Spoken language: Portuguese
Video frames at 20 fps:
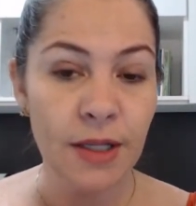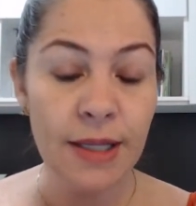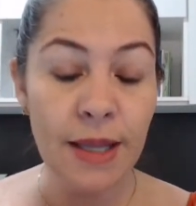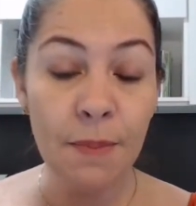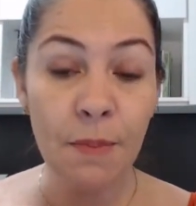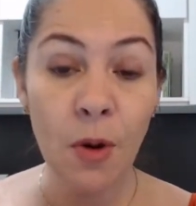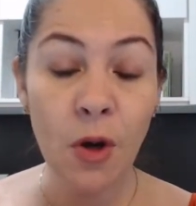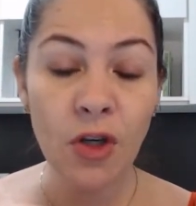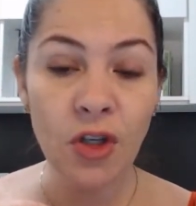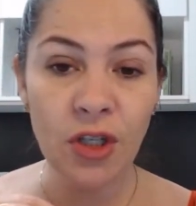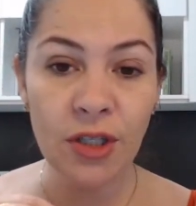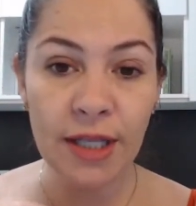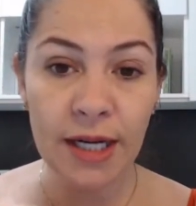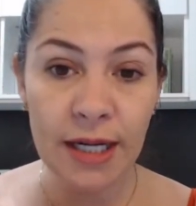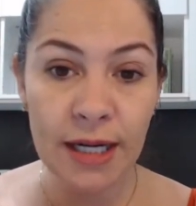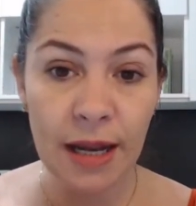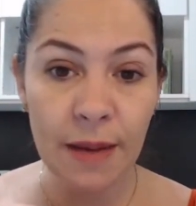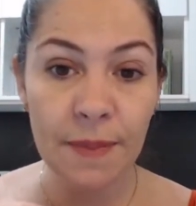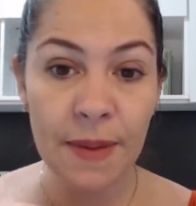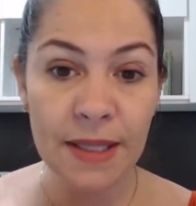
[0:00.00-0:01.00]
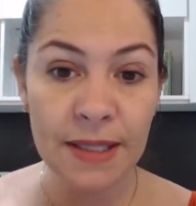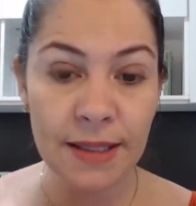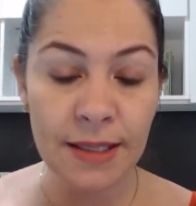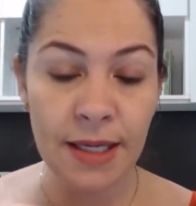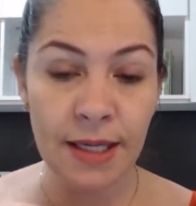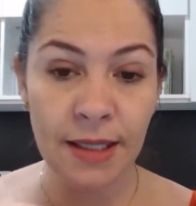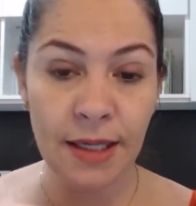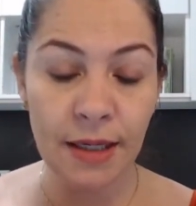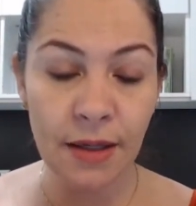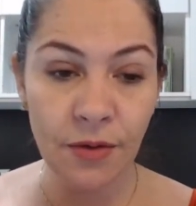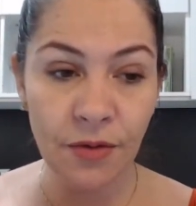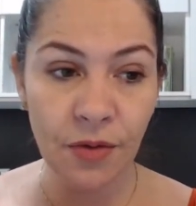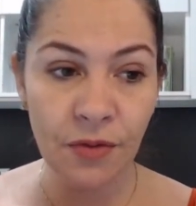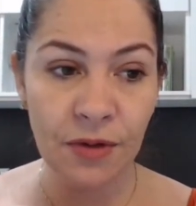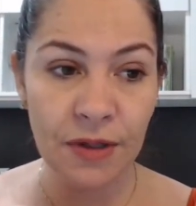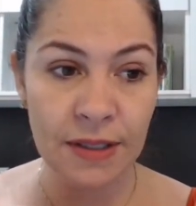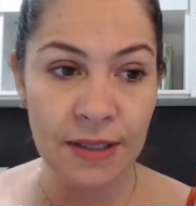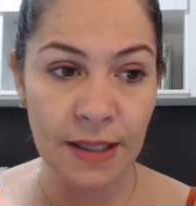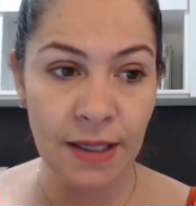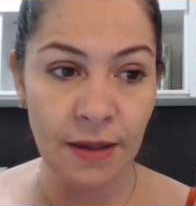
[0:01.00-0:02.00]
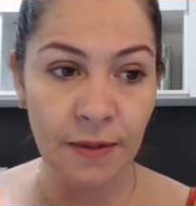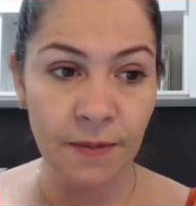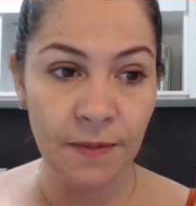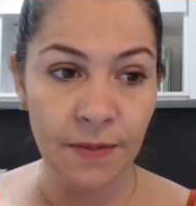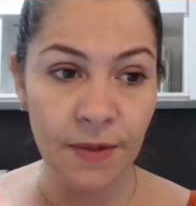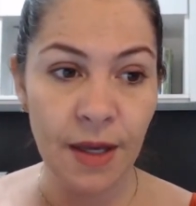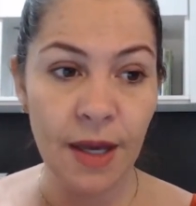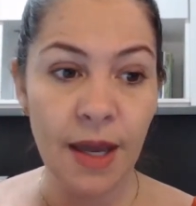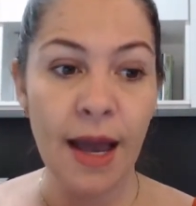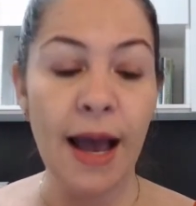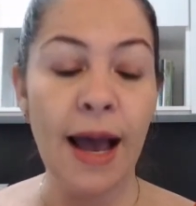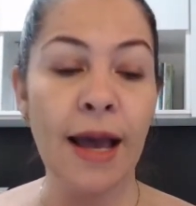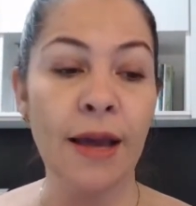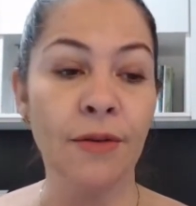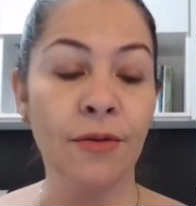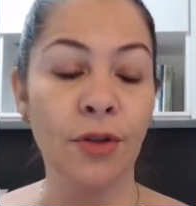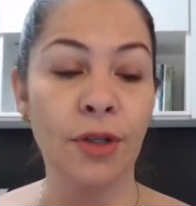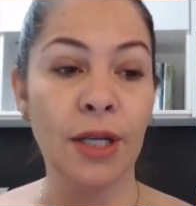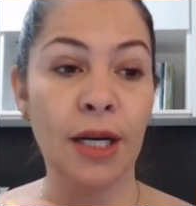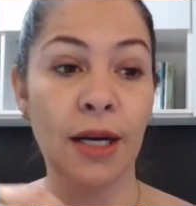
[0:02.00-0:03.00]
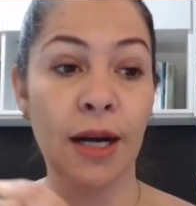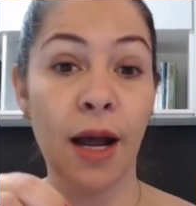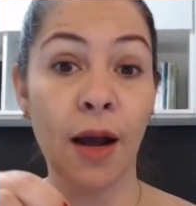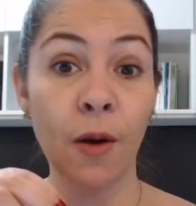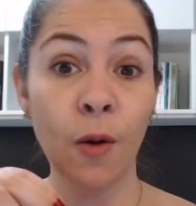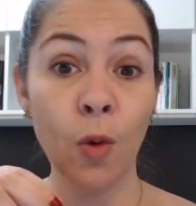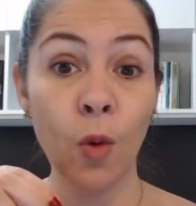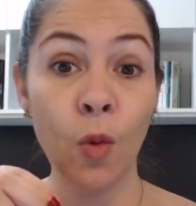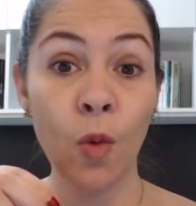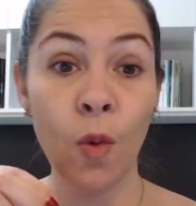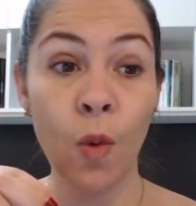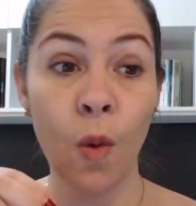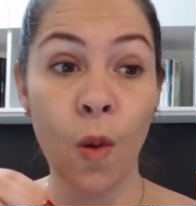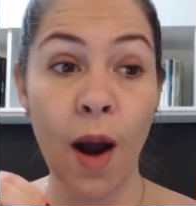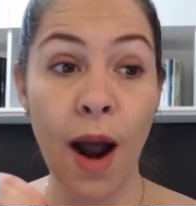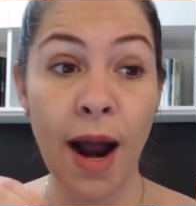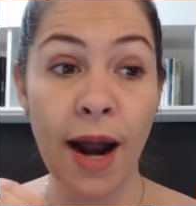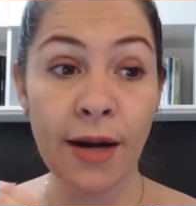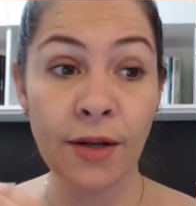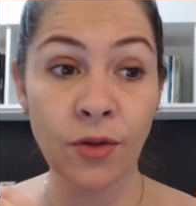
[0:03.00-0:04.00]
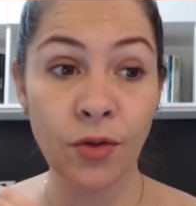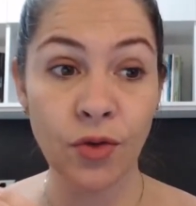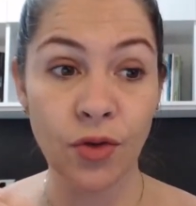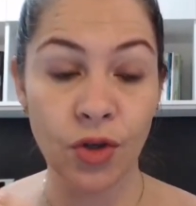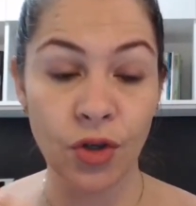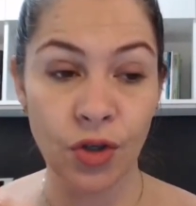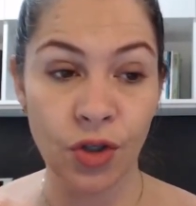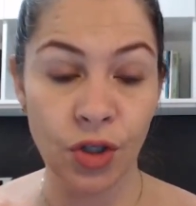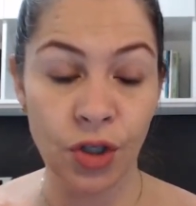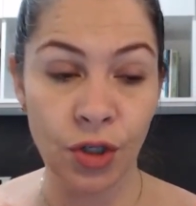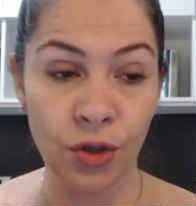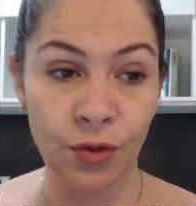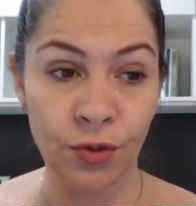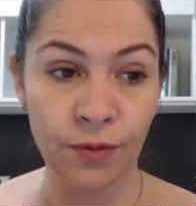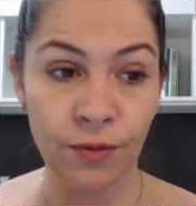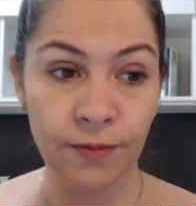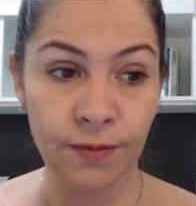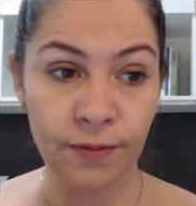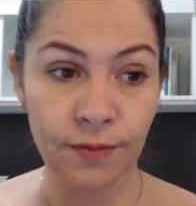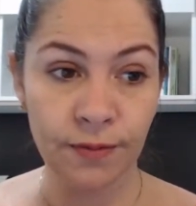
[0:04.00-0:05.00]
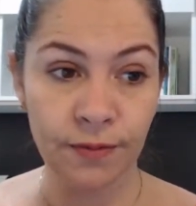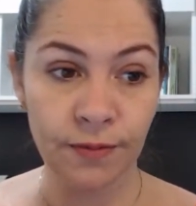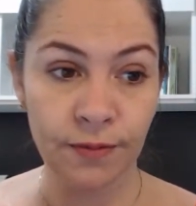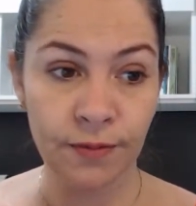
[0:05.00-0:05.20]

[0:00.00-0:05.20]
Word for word: Depois de treinar para C, o que, que eu vou fazer? Ah, eu vou treinar um quarto de giro.